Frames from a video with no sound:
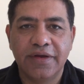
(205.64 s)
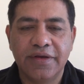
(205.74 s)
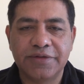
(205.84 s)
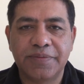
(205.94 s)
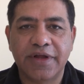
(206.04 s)

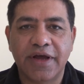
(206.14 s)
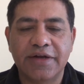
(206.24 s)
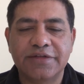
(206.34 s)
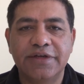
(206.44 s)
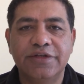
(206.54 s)
इस
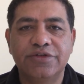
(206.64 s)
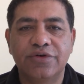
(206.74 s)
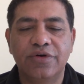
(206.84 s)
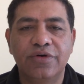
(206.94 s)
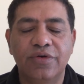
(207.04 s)
प्रकार से
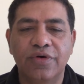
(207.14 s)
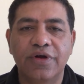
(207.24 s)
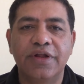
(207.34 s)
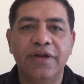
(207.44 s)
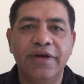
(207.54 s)
जो
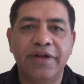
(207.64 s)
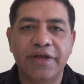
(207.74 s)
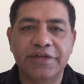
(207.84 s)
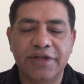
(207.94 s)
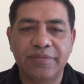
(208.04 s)
लोग
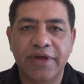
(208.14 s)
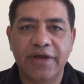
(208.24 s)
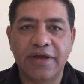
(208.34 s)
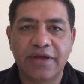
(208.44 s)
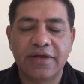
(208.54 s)
लिटिगेशन में
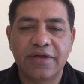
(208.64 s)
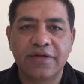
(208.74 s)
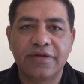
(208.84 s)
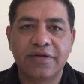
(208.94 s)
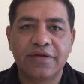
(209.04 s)
हैं
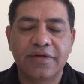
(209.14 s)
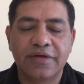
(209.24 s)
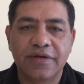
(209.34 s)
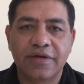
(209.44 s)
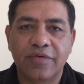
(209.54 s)

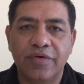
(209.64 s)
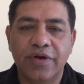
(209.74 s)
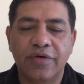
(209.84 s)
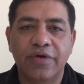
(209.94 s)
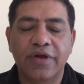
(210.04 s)
कोई
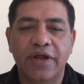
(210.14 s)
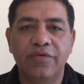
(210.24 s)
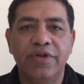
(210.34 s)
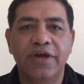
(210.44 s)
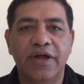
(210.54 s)
ना कोई
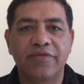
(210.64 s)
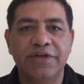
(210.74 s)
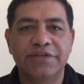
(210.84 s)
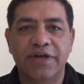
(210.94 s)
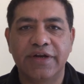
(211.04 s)
कानूनी
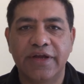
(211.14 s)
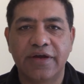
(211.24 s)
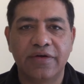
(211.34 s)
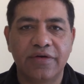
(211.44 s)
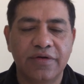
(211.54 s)
कार्रवाई चल रही
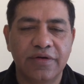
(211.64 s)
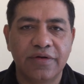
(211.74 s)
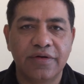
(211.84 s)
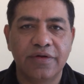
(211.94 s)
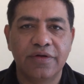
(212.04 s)
है
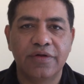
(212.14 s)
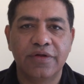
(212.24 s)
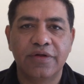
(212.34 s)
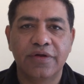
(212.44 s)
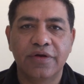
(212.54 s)

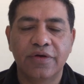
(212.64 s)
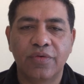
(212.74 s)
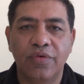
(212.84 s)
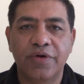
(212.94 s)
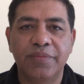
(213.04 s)

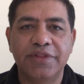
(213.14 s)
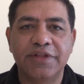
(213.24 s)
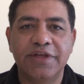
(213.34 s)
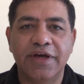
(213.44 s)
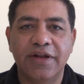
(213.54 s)
कोर्ट में
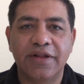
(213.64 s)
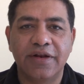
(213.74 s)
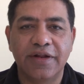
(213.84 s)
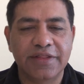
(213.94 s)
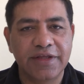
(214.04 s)
तिथियां
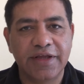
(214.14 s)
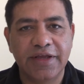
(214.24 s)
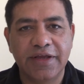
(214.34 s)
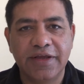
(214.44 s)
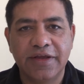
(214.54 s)
लगती
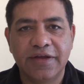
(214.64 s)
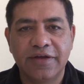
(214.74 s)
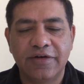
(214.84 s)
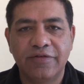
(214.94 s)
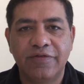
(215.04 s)
रहेंगी
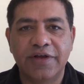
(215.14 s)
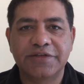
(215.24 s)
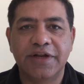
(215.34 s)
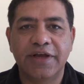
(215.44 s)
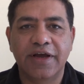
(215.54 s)

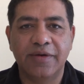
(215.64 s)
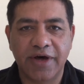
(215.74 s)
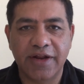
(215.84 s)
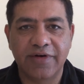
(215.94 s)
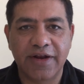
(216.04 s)
फैसले कम
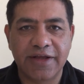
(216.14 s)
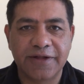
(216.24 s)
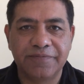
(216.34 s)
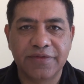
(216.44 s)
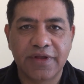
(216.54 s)
आने वाले हैं
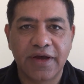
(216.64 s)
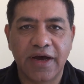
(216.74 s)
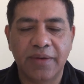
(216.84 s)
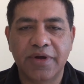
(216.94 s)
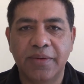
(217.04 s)

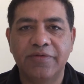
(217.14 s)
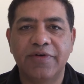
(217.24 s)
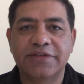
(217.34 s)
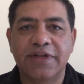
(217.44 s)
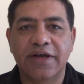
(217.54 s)
आपका भी
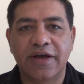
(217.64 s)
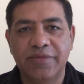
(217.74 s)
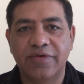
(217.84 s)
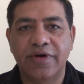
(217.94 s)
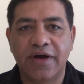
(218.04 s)
फैसला कम
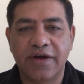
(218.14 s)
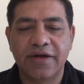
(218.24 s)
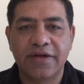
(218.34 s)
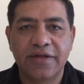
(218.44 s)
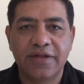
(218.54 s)
ही होगा
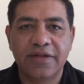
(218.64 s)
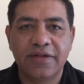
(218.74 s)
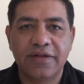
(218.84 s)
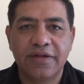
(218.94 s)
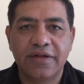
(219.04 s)

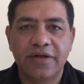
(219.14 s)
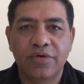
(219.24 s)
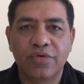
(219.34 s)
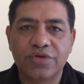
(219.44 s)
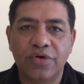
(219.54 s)

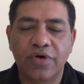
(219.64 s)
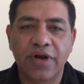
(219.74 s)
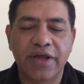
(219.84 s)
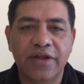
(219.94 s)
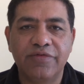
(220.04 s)
कुछ लोग
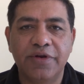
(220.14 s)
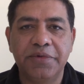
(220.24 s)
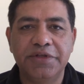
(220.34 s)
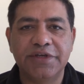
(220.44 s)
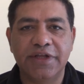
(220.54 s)
लेकिन फिर
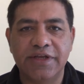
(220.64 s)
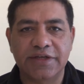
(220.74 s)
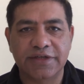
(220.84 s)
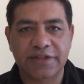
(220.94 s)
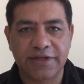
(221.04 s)
भी जेल जा
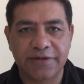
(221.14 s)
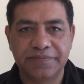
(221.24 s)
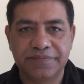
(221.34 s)
सकते हैं